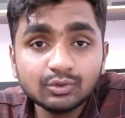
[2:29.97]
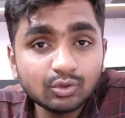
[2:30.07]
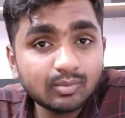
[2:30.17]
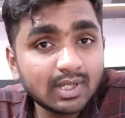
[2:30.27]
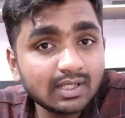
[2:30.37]

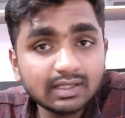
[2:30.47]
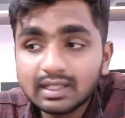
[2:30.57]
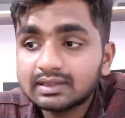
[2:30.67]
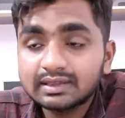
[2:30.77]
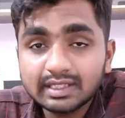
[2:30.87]
दो बार
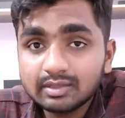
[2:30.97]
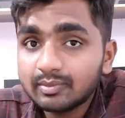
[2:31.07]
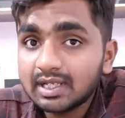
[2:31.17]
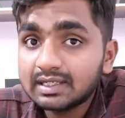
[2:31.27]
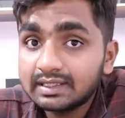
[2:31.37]
या
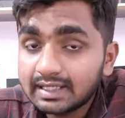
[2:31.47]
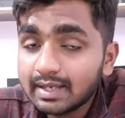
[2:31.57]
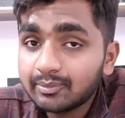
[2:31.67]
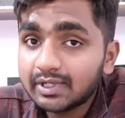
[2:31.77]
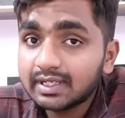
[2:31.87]
तीन बार
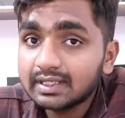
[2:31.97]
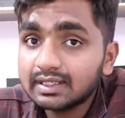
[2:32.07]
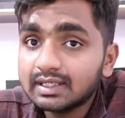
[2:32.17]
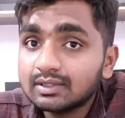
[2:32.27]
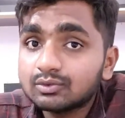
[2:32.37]
टैप
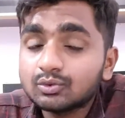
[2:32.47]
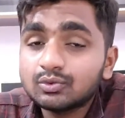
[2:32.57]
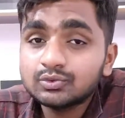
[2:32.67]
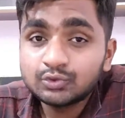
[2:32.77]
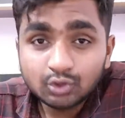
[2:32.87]
करेंगे तो